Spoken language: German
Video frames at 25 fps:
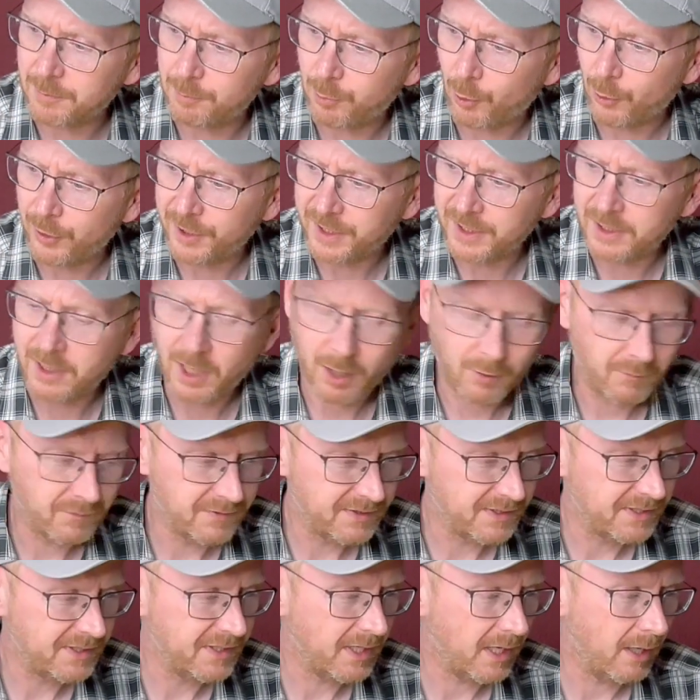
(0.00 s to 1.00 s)
Gebäude
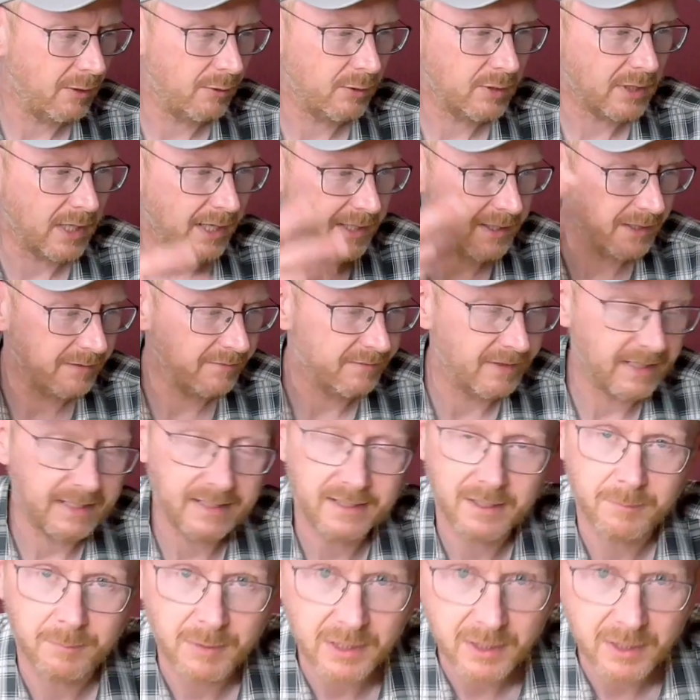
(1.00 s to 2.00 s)
kauft sich ja auch keiner wegen der